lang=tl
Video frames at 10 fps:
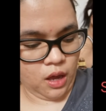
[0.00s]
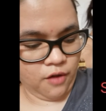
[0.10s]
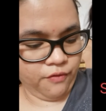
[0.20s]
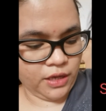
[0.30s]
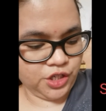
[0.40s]

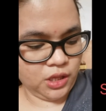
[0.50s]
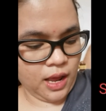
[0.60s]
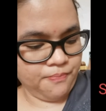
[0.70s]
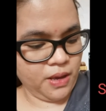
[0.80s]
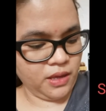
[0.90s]
ang veggie
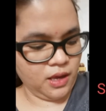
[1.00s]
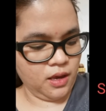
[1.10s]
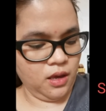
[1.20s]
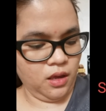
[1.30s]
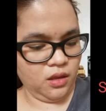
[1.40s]
tapa
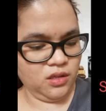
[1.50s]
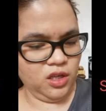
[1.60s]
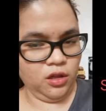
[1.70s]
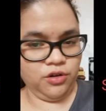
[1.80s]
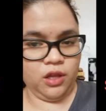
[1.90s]
niya, it doesn't